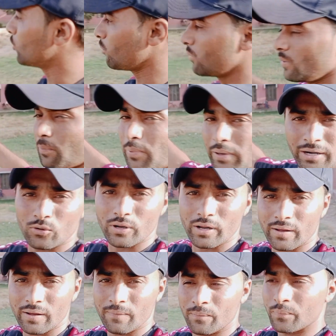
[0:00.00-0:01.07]
देख रहे हैं पीछे
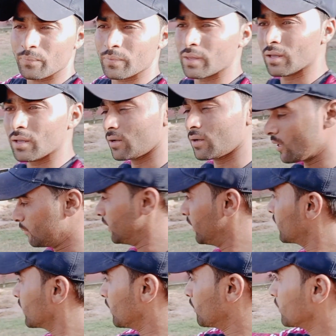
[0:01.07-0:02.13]
नई दीवारें
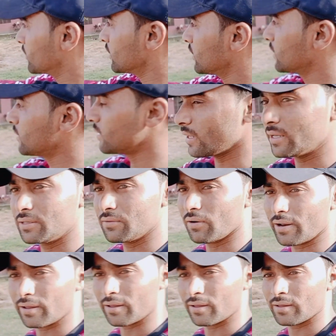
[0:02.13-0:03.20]
ये
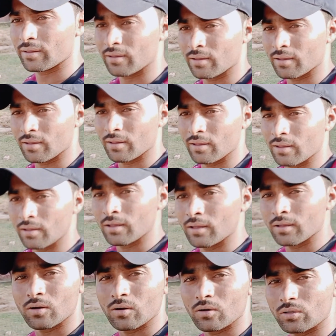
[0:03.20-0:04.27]
बिल्डिंग थोड़ी
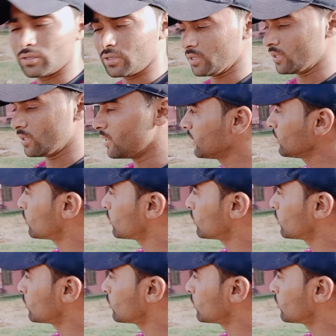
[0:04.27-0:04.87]
सी ओल्ड